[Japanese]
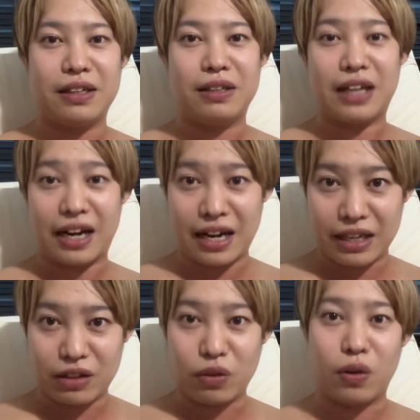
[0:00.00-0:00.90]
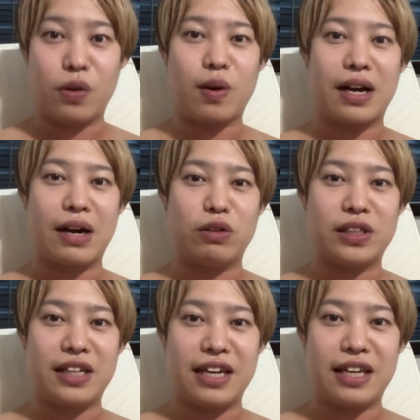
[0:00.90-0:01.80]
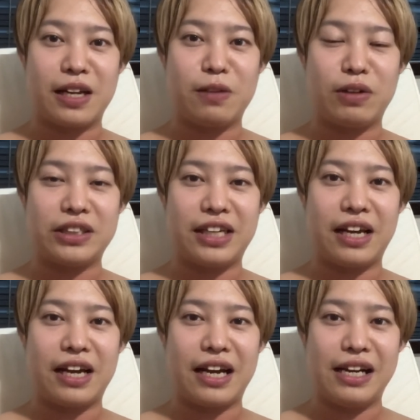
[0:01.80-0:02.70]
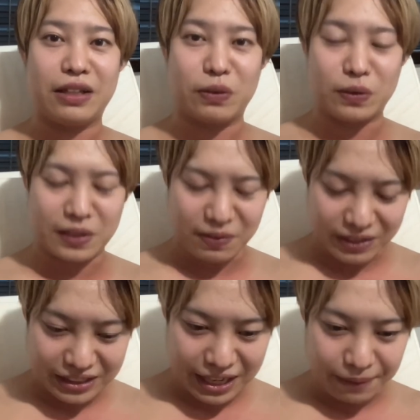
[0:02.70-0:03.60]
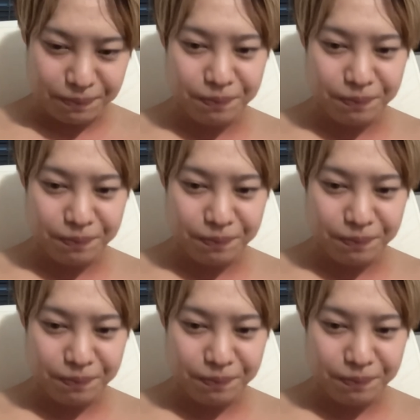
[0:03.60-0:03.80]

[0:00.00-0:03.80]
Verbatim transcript: だらーっと4日間お付き合いいただきまして、ありがとうございました。